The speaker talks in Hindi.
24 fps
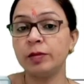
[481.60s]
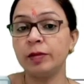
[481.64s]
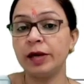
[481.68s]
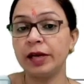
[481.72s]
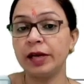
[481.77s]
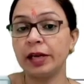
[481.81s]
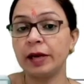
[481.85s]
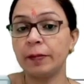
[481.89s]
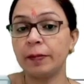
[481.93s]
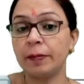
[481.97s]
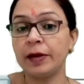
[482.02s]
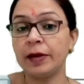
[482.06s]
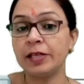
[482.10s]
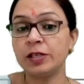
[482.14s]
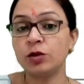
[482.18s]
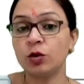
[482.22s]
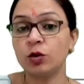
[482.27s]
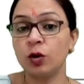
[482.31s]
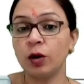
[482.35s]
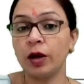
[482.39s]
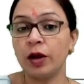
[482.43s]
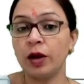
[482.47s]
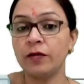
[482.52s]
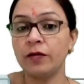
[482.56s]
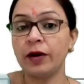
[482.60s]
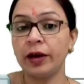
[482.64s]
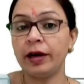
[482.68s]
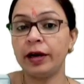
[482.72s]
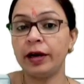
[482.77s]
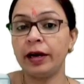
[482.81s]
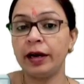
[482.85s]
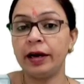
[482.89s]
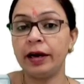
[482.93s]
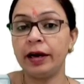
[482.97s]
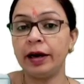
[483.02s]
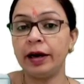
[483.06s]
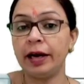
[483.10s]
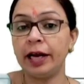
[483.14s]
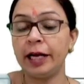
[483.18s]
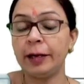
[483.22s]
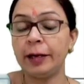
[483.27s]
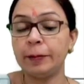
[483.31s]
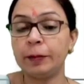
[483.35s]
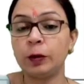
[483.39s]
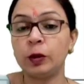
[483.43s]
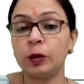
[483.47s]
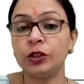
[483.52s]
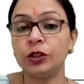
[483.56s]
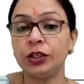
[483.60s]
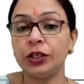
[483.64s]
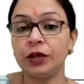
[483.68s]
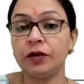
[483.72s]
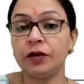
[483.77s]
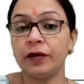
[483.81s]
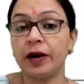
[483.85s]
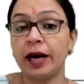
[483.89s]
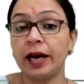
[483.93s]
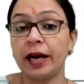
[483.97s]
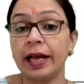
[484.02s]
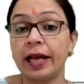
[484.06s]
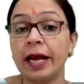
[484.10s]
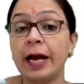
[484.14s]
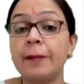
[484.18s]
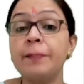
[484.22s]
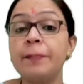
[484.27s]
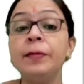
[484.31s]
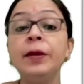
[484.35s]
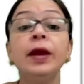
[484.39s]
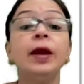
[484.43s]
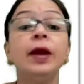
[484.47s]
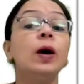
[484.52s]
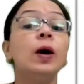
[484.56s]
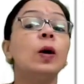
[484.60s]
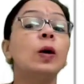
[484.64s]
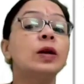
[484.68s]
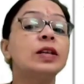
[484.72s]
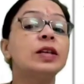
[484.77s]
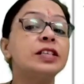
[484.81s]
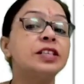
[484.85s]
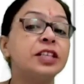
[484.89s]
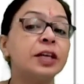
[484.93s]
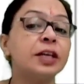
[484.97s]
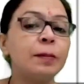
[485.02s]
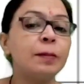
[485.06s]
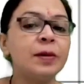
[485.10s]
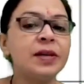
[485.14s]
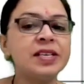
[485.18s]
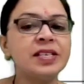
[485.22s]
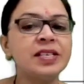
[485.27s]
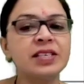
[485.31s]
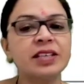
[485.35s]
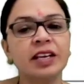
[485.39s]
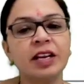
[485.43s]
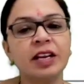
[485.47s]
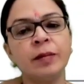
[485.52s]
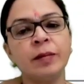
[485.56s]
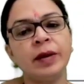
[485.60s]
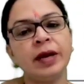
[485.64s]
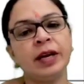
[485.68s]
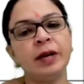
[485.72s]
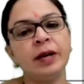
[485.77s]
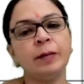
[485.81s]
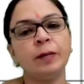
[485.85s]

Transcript: मिलके प्लस हो गए वन हंड्रेड एट पॉजिटिव आ गया और जब डिस्क्रिमिनेंट